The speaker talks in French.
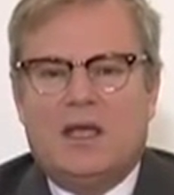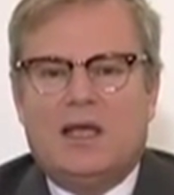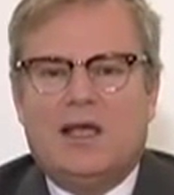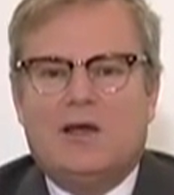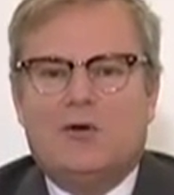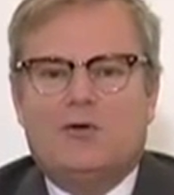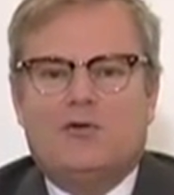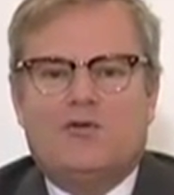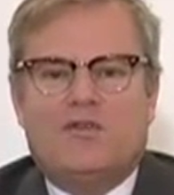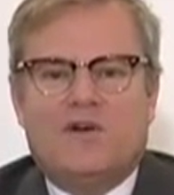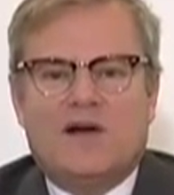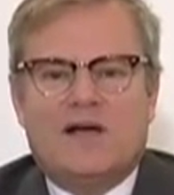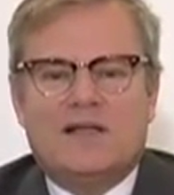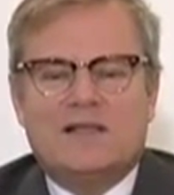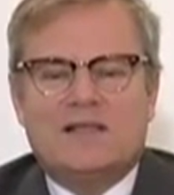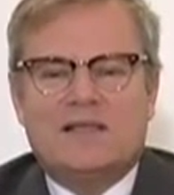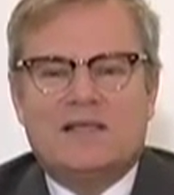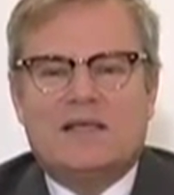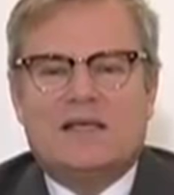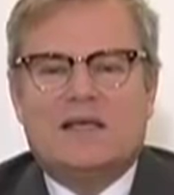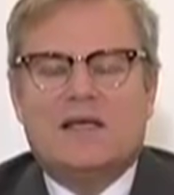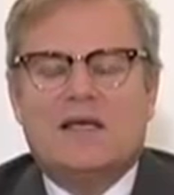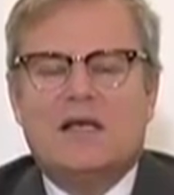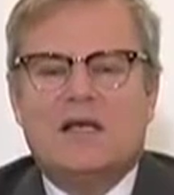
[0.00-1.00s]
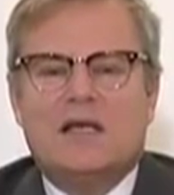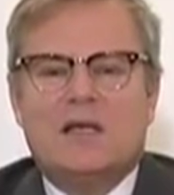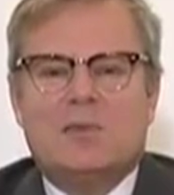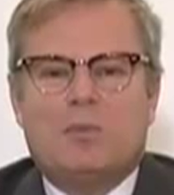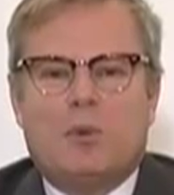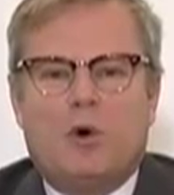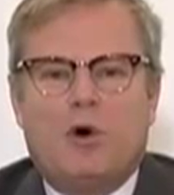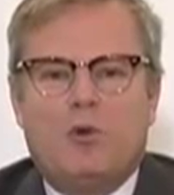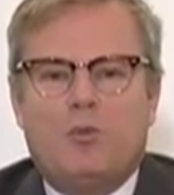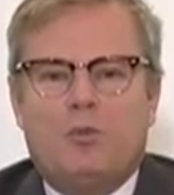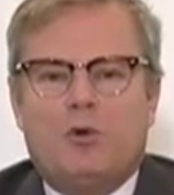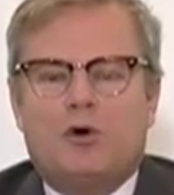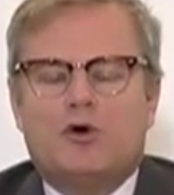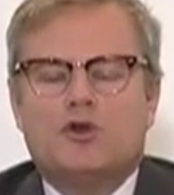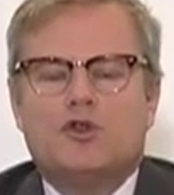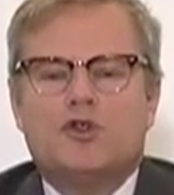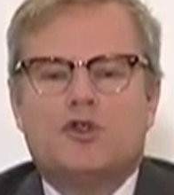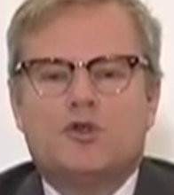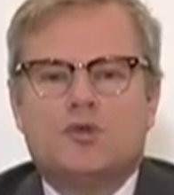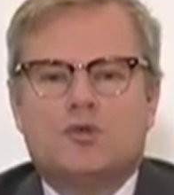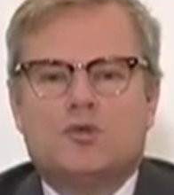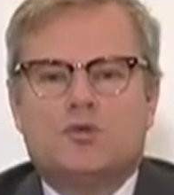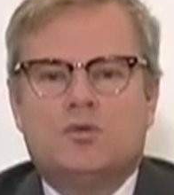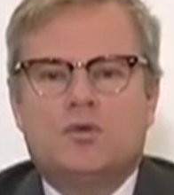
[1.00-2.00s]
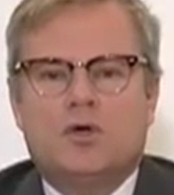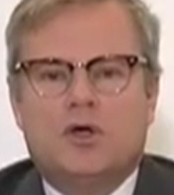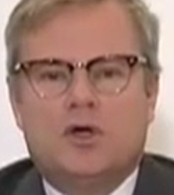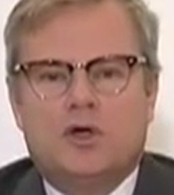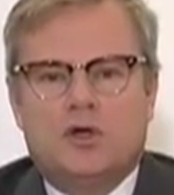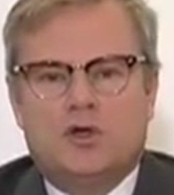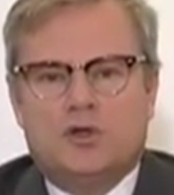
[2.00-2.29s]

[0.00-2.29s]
et on va indiquer les proportions